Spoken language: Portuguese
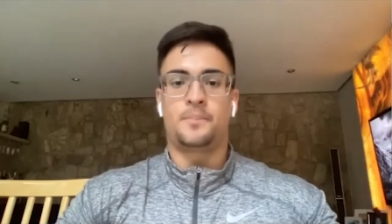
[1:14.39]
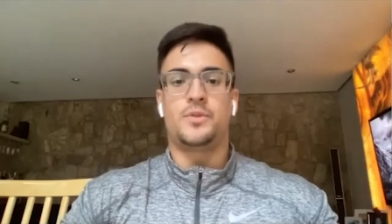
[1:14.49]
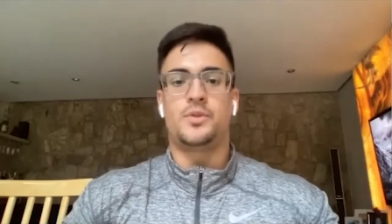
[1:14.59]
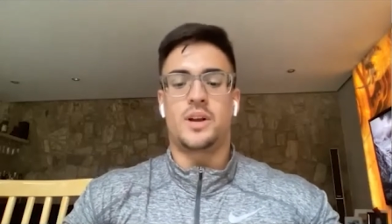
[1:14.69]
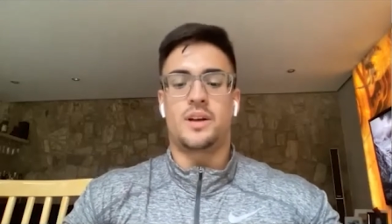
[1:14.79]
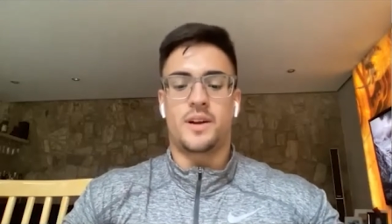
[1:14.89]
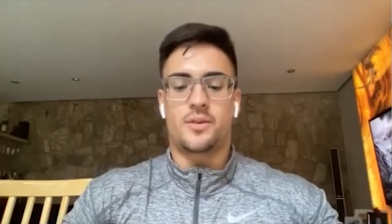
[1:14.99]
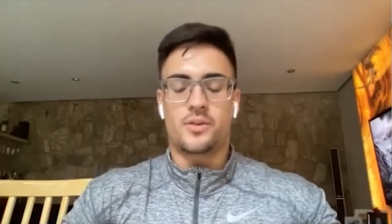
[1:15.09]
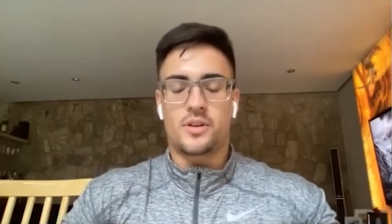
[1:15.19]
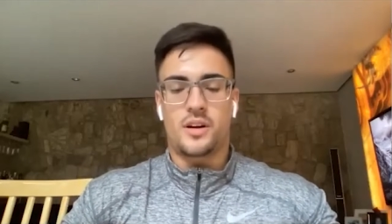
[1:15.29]
do
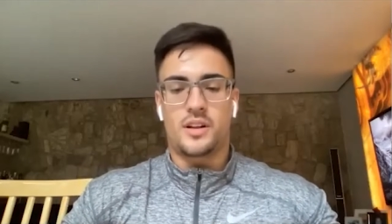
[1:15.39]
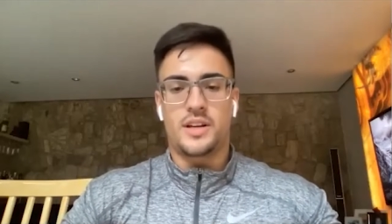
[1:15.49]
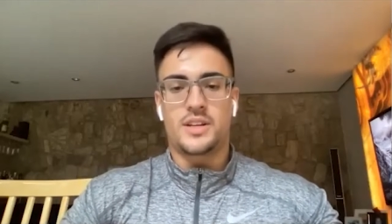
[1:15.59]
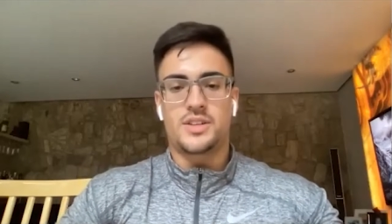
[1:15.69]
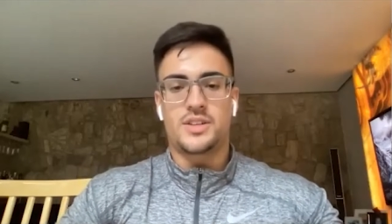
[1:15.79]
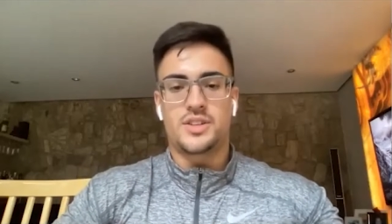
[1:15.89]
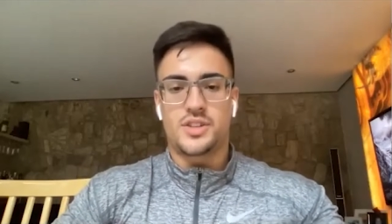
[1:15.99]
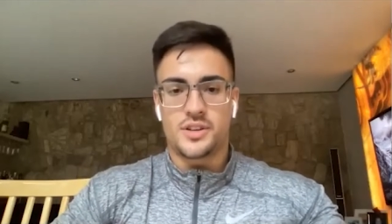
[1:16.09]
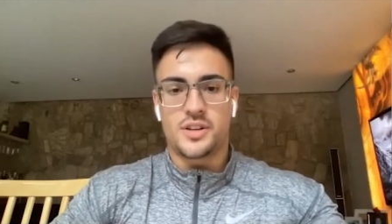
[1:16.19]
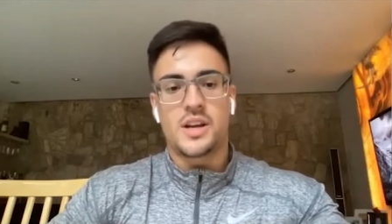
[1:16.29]
Navarro College
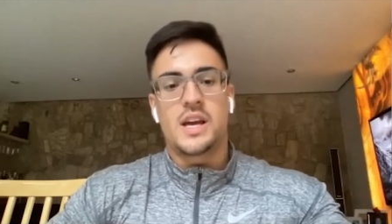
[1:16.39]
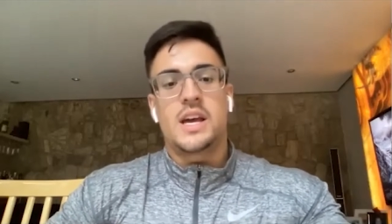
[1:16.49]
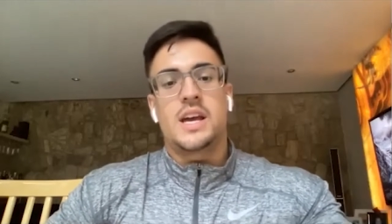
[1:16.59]
Cheer